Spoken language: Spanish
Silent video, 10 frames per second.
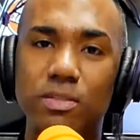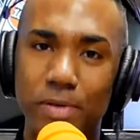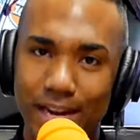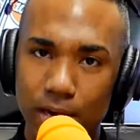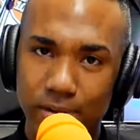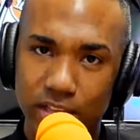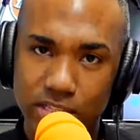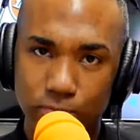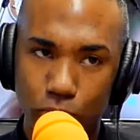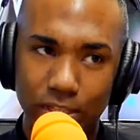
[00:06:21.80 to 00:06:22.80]
esperar para
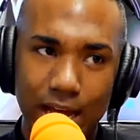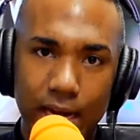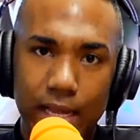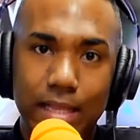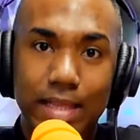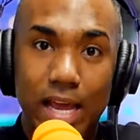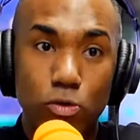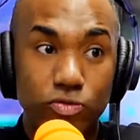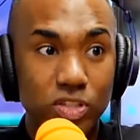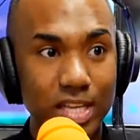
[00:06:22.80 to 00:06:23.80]
disfrutar ah, de
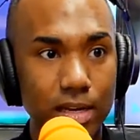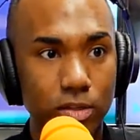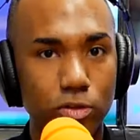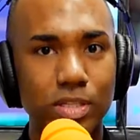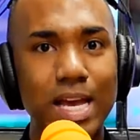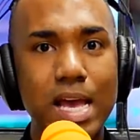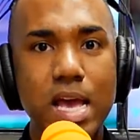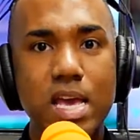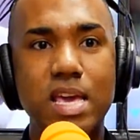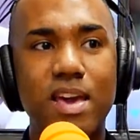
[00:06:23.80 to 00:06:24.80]
conciertos
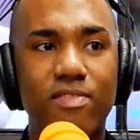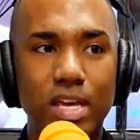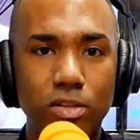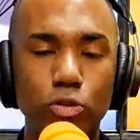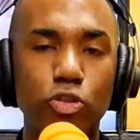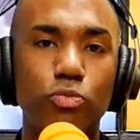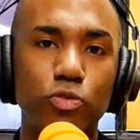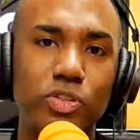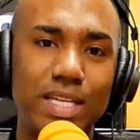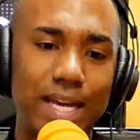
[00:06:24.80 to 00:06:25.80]
y eventos
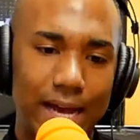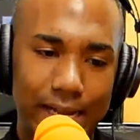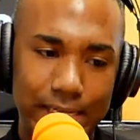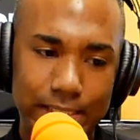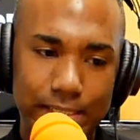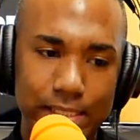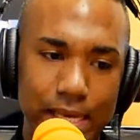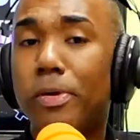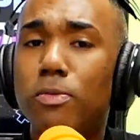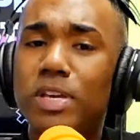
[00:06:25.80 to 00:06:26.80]
musicales.
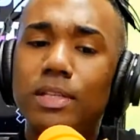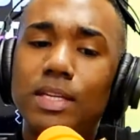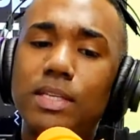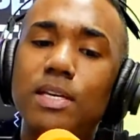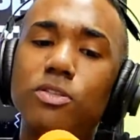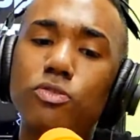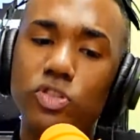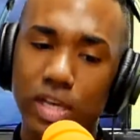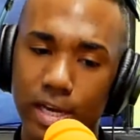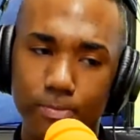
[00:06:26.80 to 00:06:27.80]
Pero mientras eso
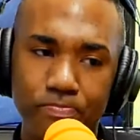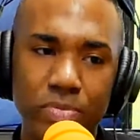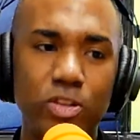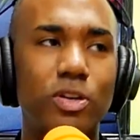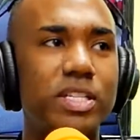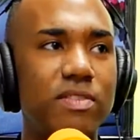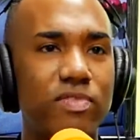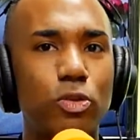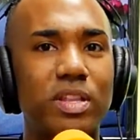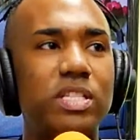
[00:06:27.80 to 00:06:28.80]
llega, yo les
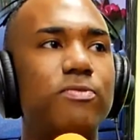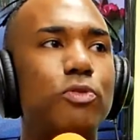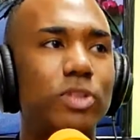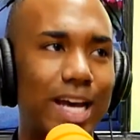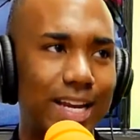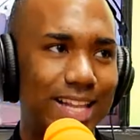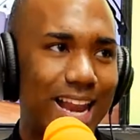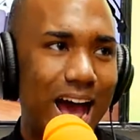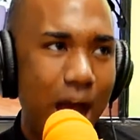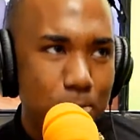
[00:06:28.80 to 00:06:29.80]
invito a disfrutar de
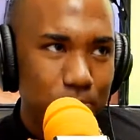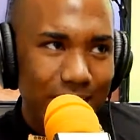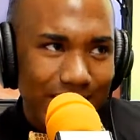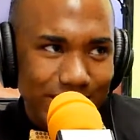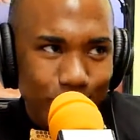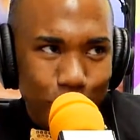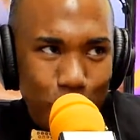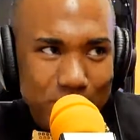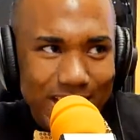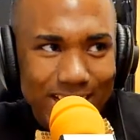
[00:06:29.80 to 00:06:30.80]
la amplia
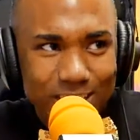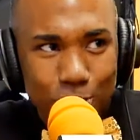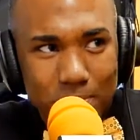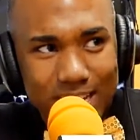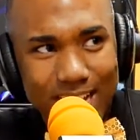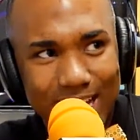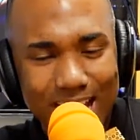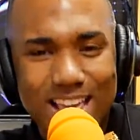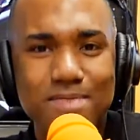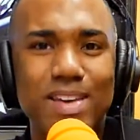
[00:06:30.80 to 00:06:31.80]
gastronomía
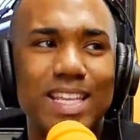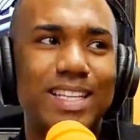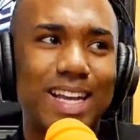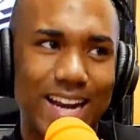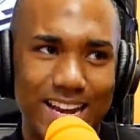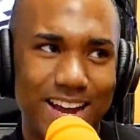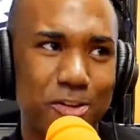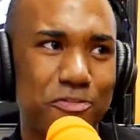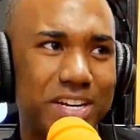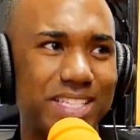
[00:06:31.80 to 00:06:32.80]
latinoamericana y mediterránea
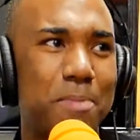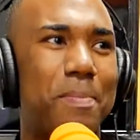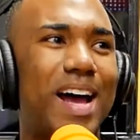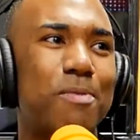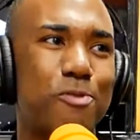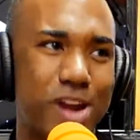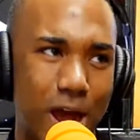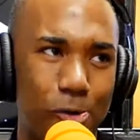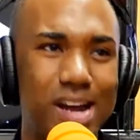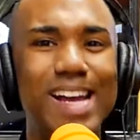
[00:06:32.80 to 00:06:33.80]
que ofrece
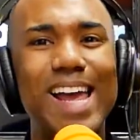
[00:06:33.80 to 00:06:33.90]
Barbonao.